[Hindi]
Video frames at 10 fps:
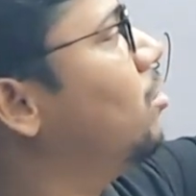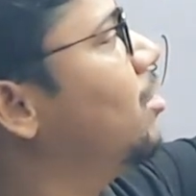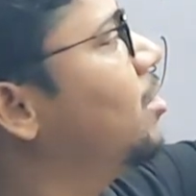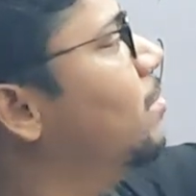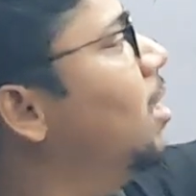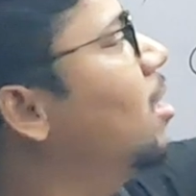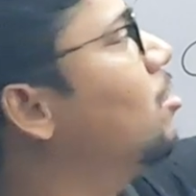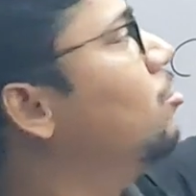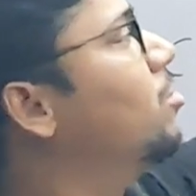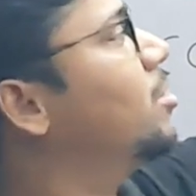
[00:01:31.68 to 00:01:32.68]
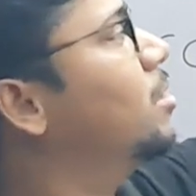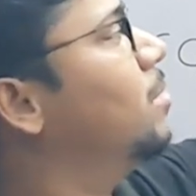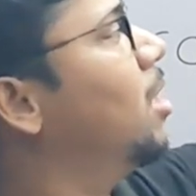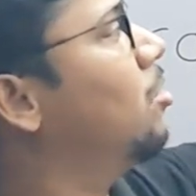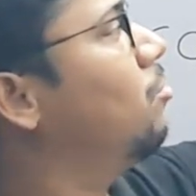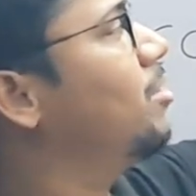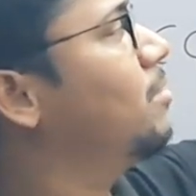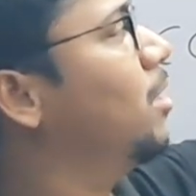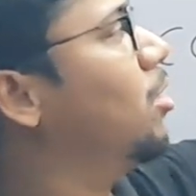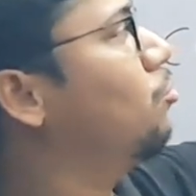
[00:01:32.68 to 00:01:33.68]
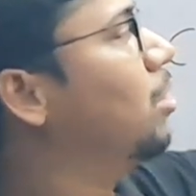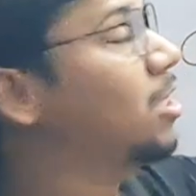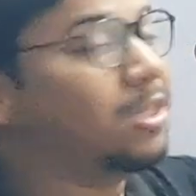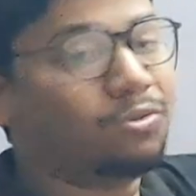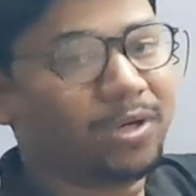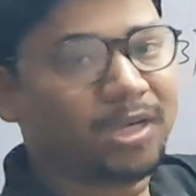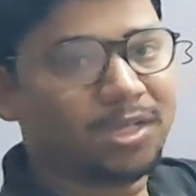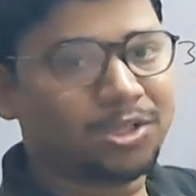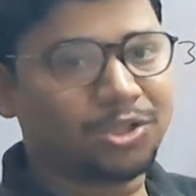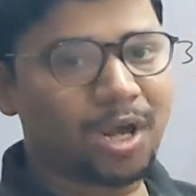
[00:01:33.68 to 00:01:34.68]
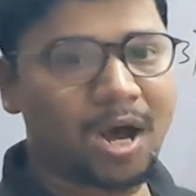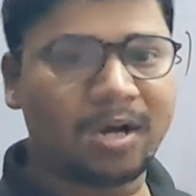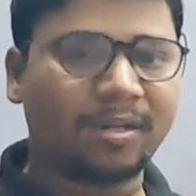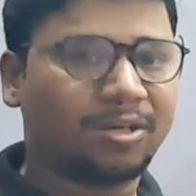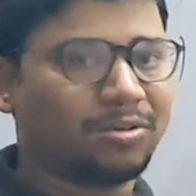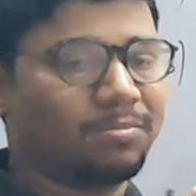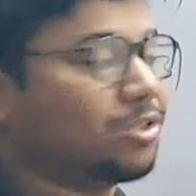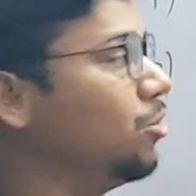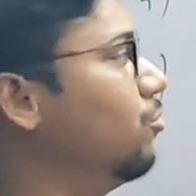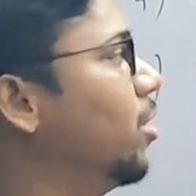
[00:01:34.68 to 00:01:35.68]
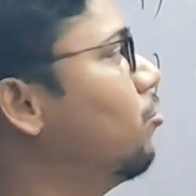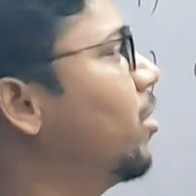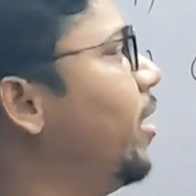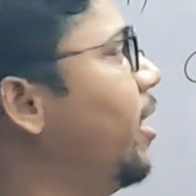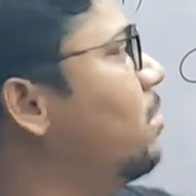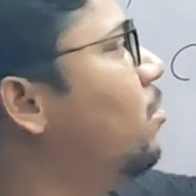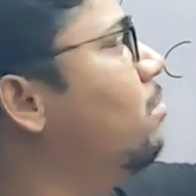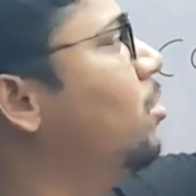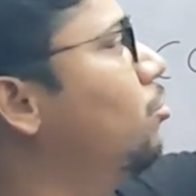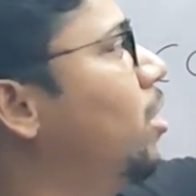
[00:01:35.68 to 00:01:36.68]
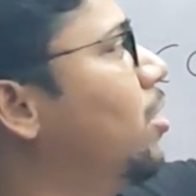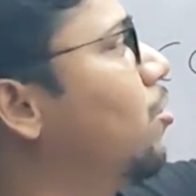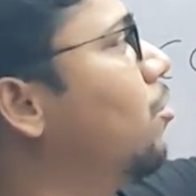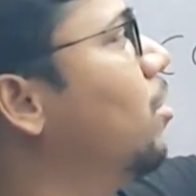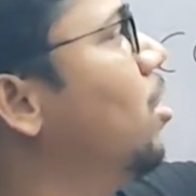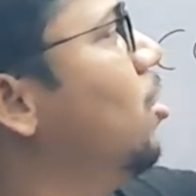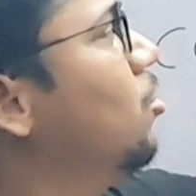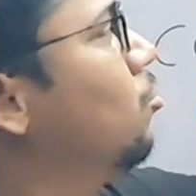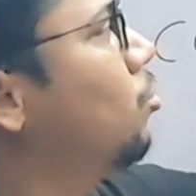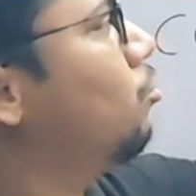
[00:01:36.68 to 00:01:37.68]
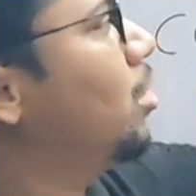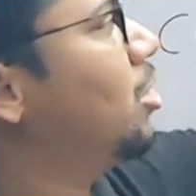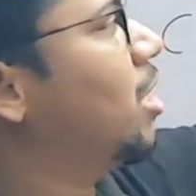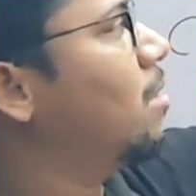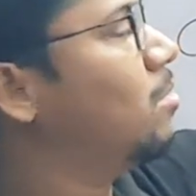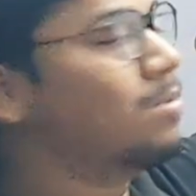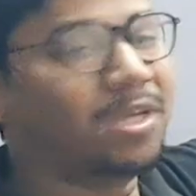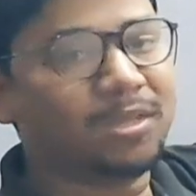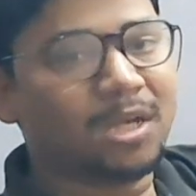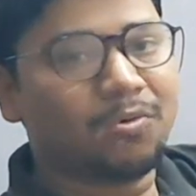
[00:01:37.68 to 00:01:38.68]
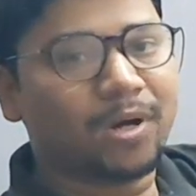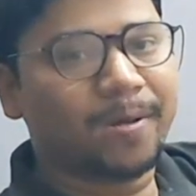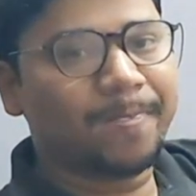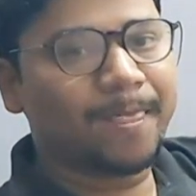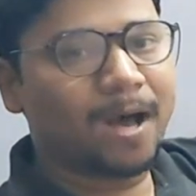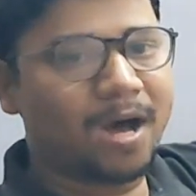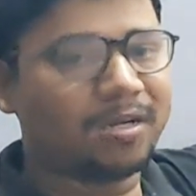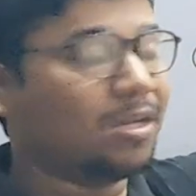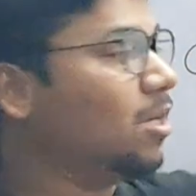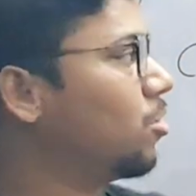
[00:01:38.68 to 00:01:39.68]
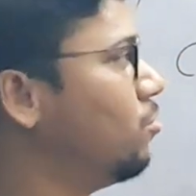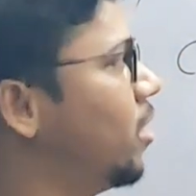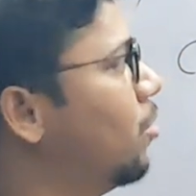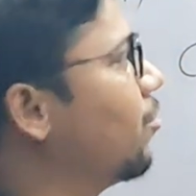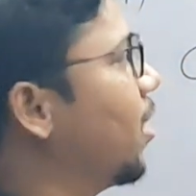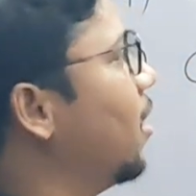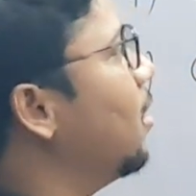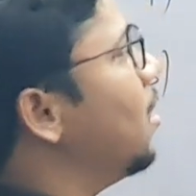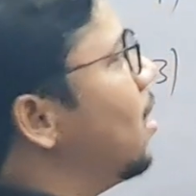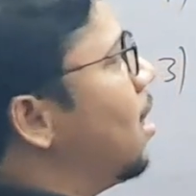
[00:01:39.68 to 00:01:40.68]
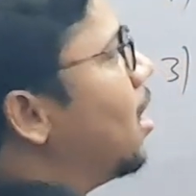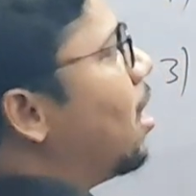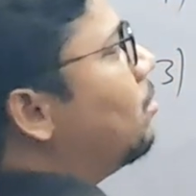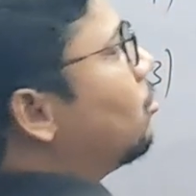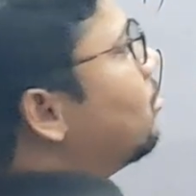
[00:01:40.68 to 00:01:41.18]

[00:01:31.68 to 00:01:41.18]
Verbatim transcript: दो इससे मिला दो इससे मिला दो इससे मिला टोटल कितने हो गए आठ इलेक्ट्रॉन बच्चे हो गए क्योंकि एक बॉन्ड में दो इलेक्ट्रॉन तो टोटल चार बॉन्ड में कितना होगा आठ इलेक्ट्रॉन डन हो गया अब